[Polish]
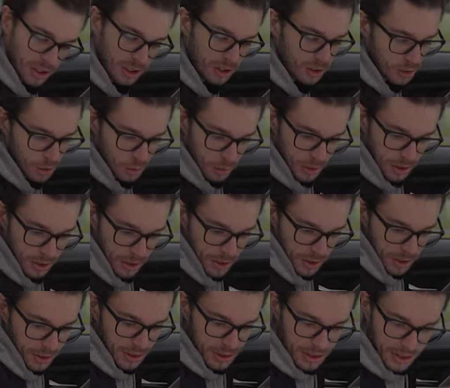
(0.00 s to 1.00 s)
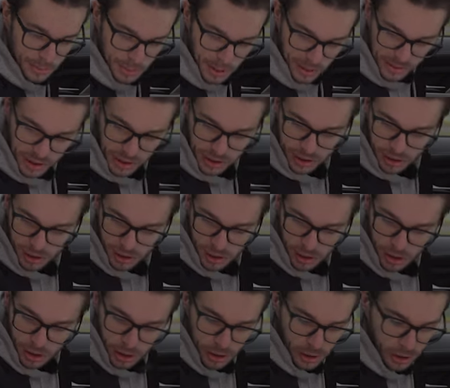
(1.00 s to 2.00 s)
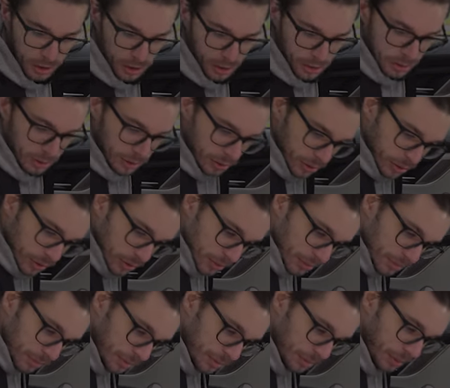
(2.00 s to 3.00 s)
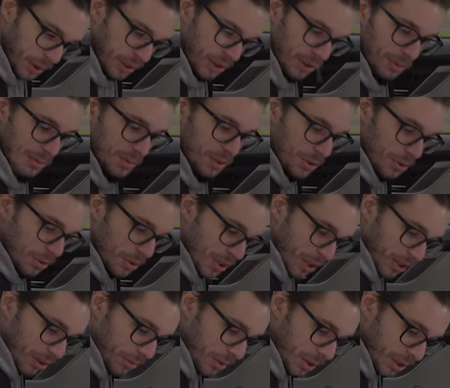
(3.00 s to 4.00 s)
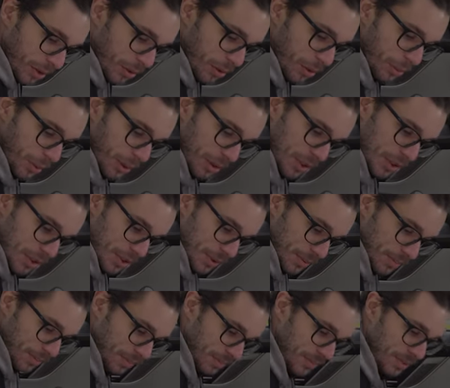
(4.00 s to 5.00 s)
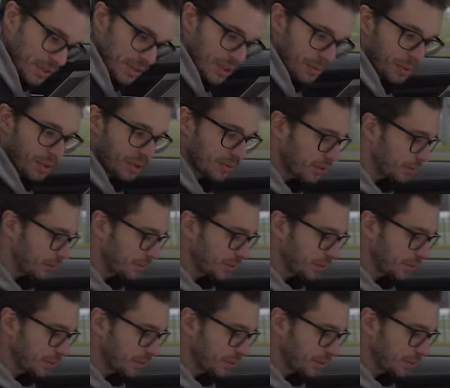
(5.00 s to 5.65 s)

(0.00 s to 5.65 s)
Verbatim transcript: że to czuć. Jest naprawdę Powiedziałbym, że czuć taką jej grubość. Jest naprawdę